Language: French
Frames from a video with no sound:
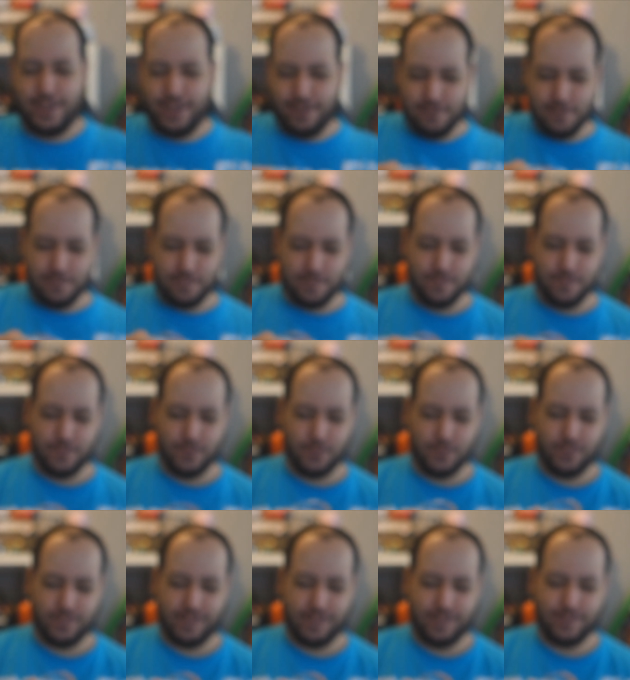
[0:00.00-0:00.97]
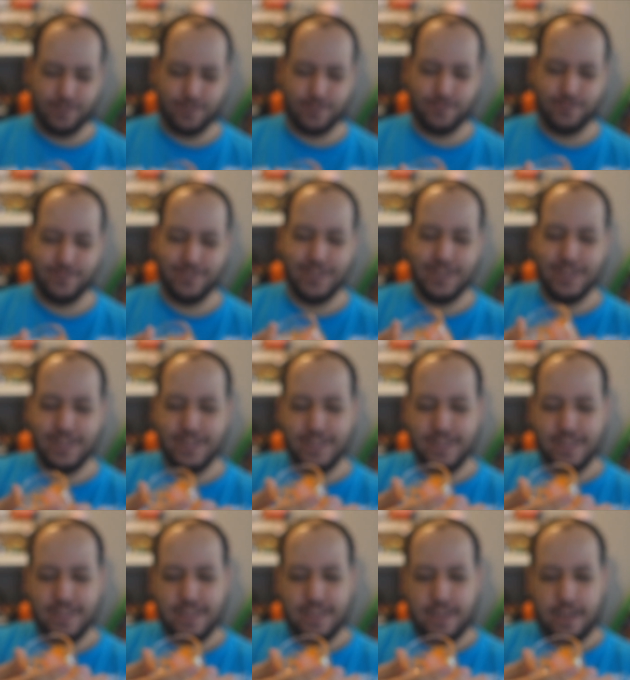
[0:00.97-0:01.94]
ne veut plus me focuser, ce con.
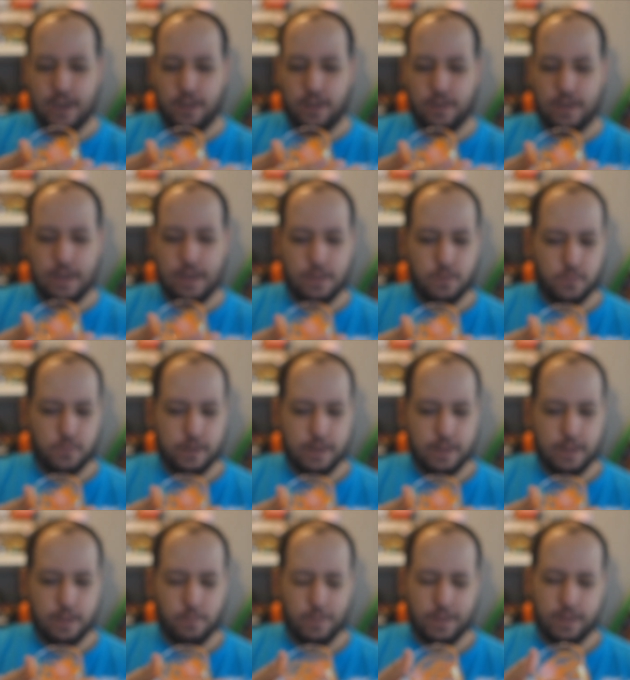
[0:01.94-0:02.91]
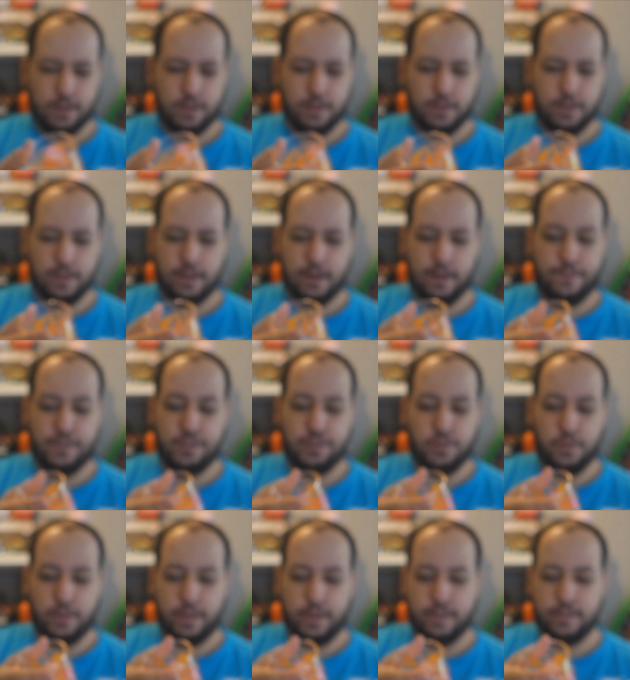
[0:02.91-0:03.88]
Alors là, on a ouais, euh, à la
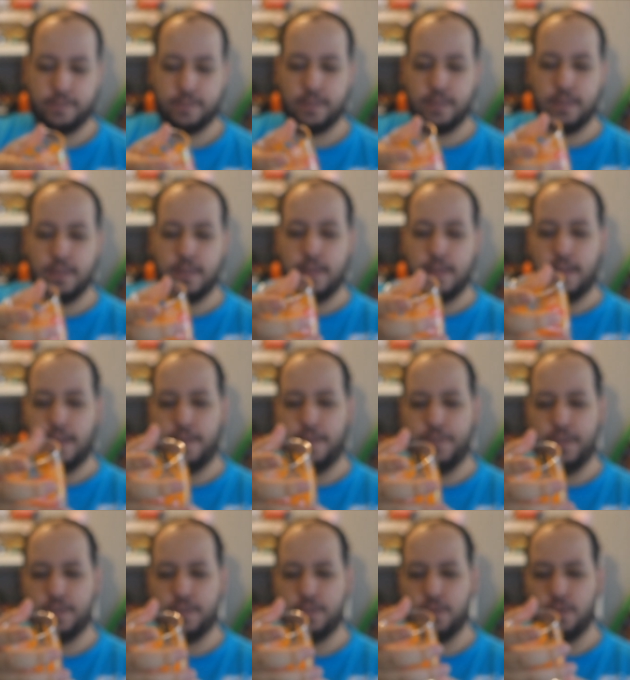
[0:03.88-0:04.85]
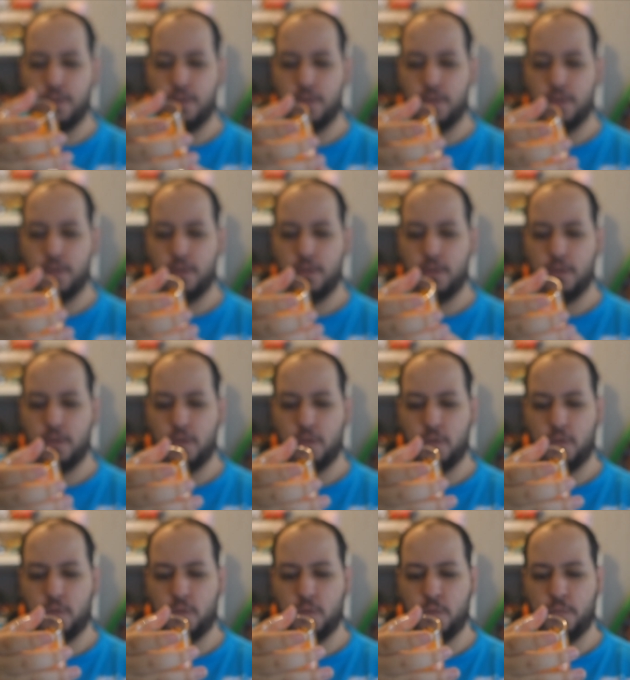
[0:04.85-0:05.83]
de Ace, avec euh,
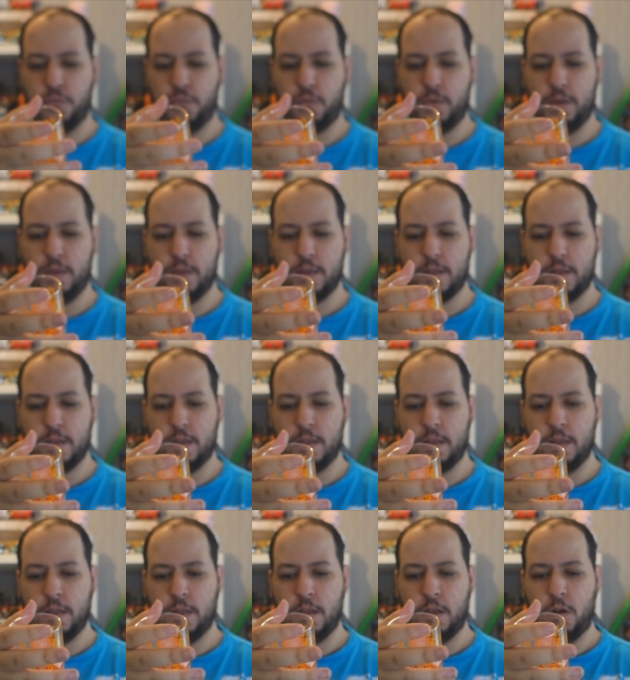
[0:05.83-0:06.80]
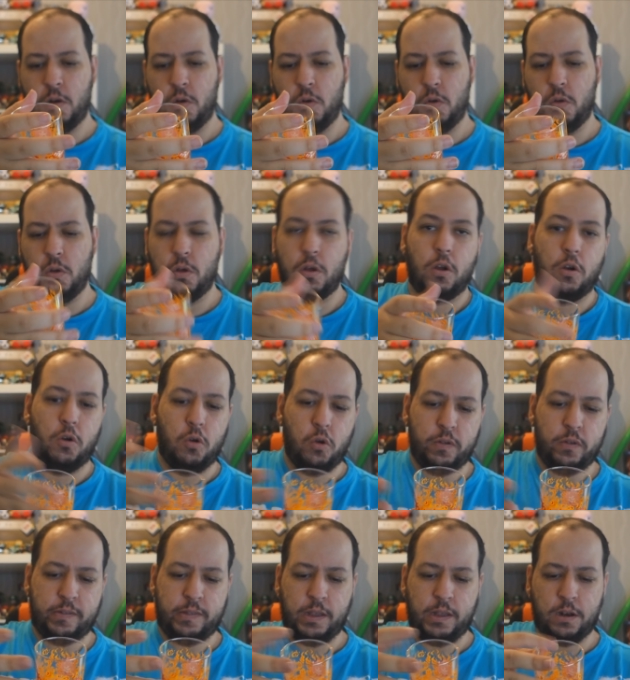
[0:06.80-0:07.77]
son fruit,
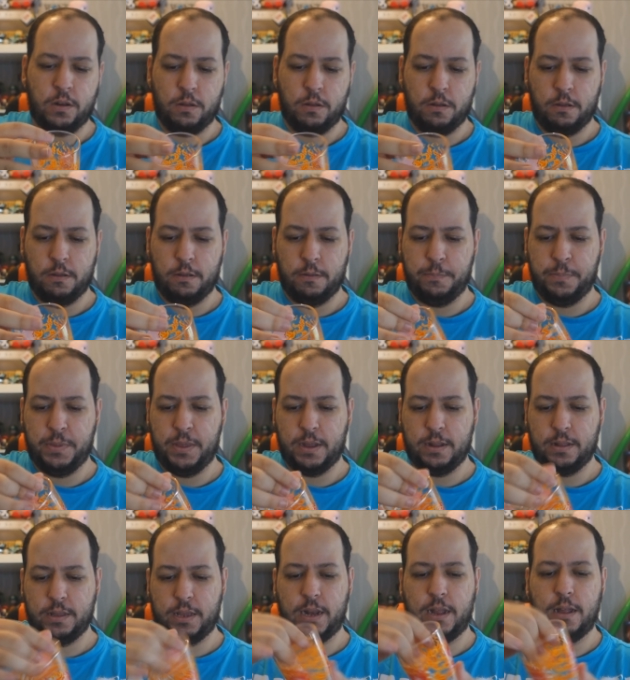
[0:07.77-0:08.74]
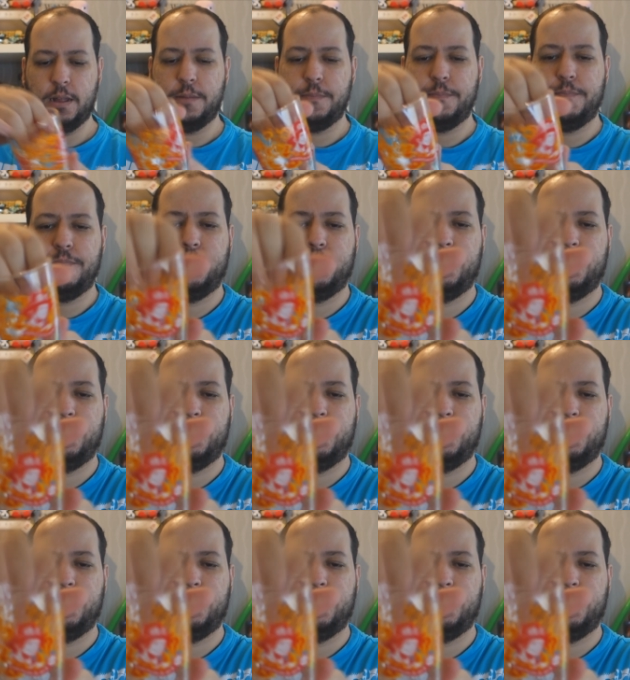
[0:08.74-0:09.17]
le, sigle pirate qu'il a.